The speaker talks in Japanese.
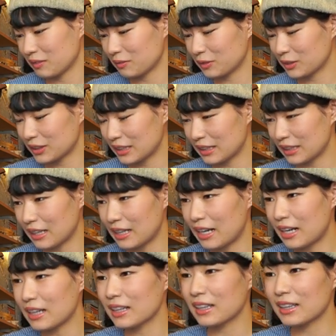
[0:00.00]
持ってた
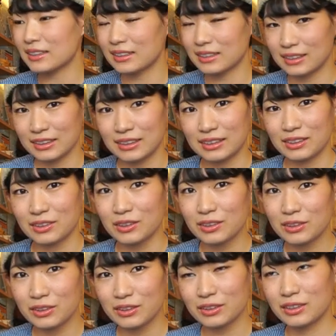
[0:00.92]
ハンカチ
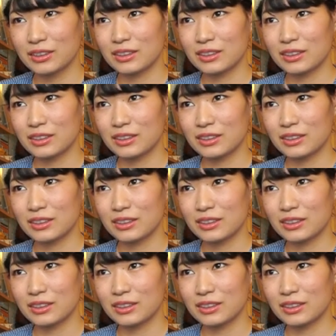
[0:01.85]
を